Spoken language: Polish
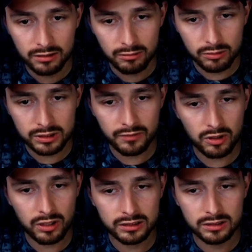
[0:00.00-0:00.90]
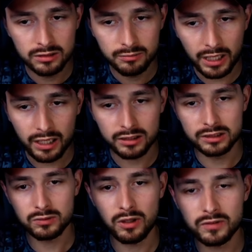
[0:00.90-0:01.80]
ultraviolet, piękny,
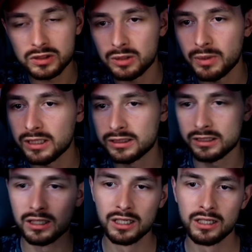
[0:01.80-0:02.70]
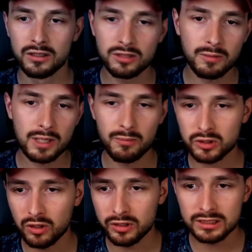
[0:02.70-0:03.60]
cudowny 3500. No dobra, pod
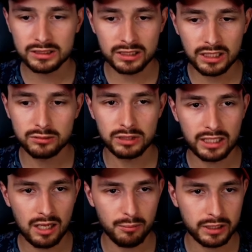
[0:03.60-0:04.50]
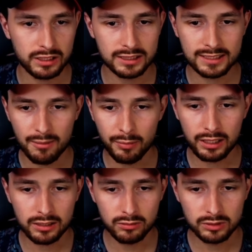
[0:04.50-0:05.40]
koniec jest tutaj comeback. Jest
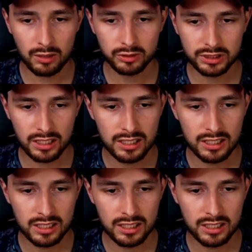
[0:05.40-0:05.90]
comeback, udało się.